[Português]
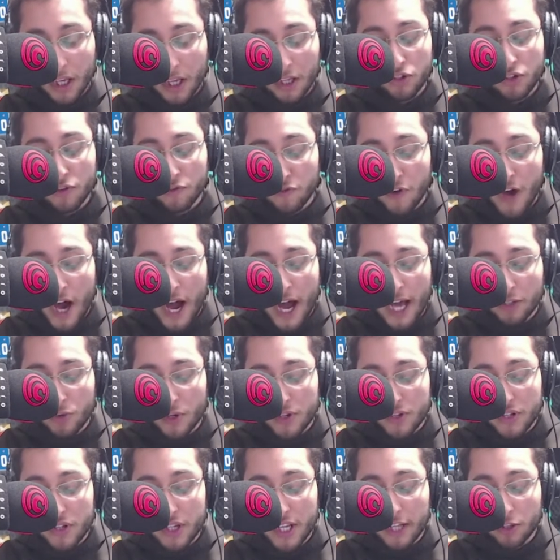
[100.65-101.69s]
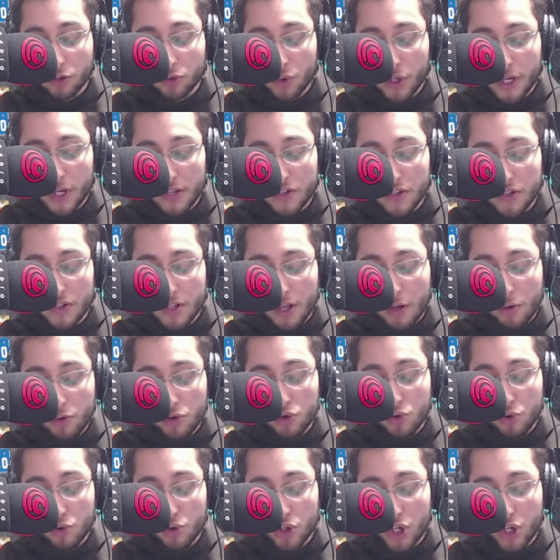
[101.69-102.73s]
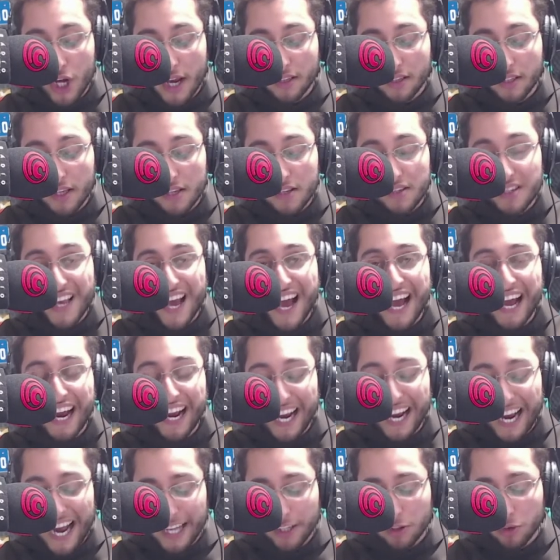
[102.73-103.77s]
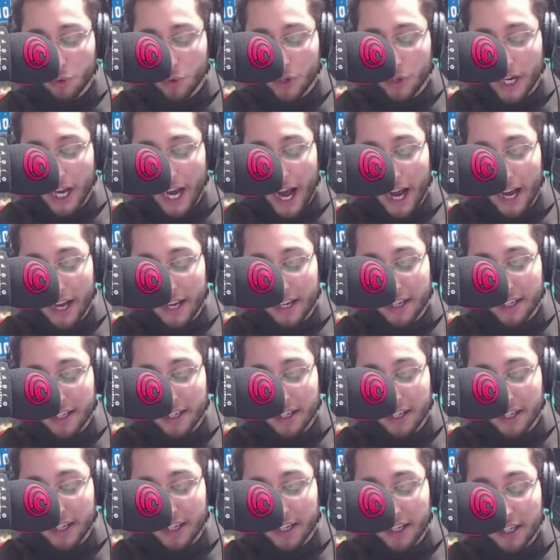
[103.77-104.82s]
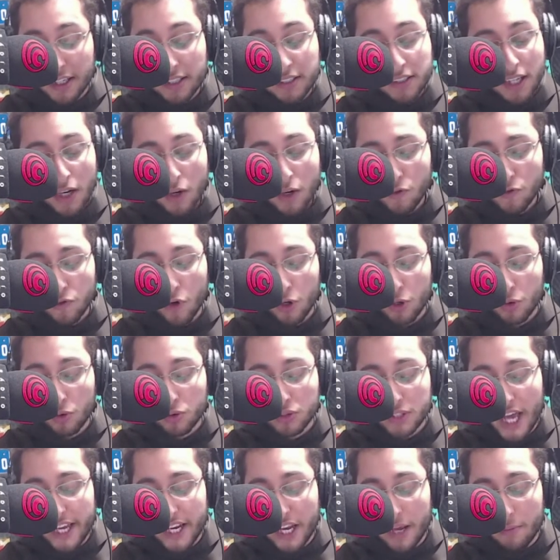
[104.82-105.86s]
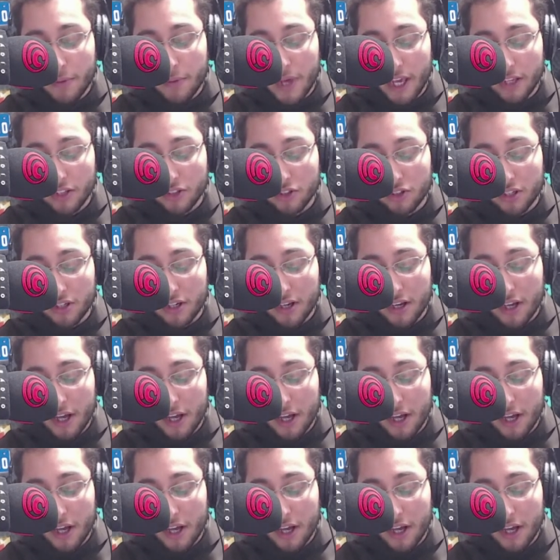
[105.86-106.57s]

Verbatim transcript: de fato, as criaturas estão sujeitas a caducar, não voluntariamente,